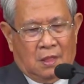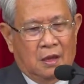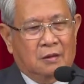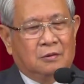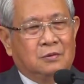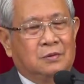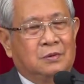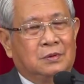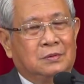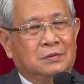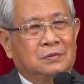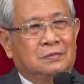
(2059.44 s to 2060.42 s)
Nếu
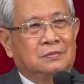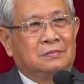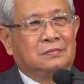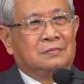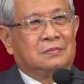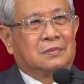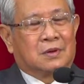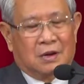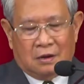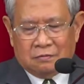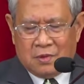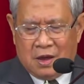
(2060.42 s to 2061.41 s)

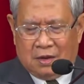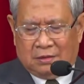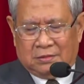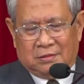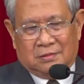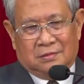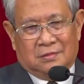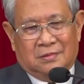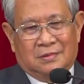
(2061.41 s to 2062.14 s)
cơ đốc nhân